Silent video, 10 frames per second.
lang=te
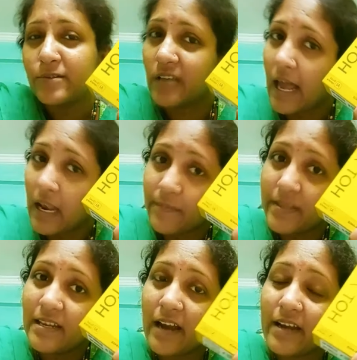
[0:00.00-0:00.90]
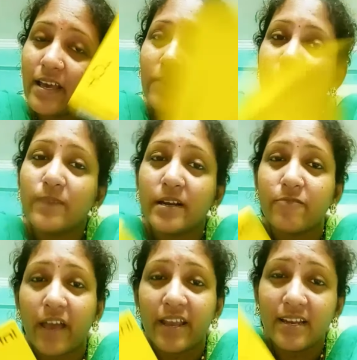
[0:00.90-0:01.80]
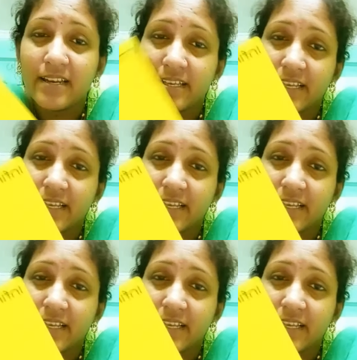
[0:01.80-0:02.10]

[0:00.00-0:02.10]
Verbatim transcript: చాలామందిని అడిగాను బట్ ఫైనల్లీ ఇదే